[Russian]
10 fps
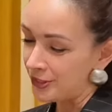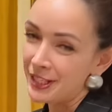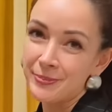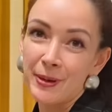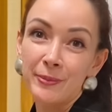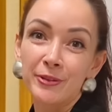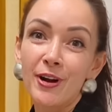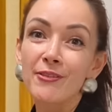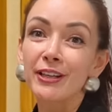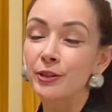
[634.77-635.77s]
здесь прям
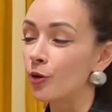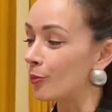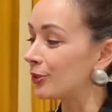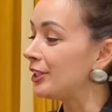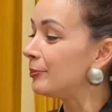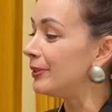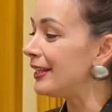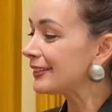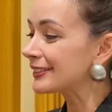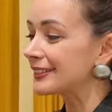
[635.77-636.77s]
два в одном. И
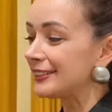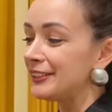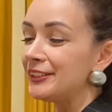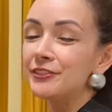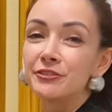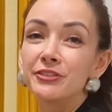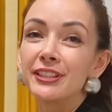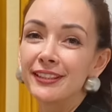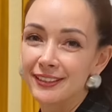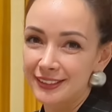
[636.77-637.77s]
блеск, и
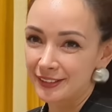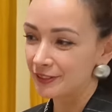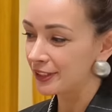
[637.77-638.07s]
вырезы.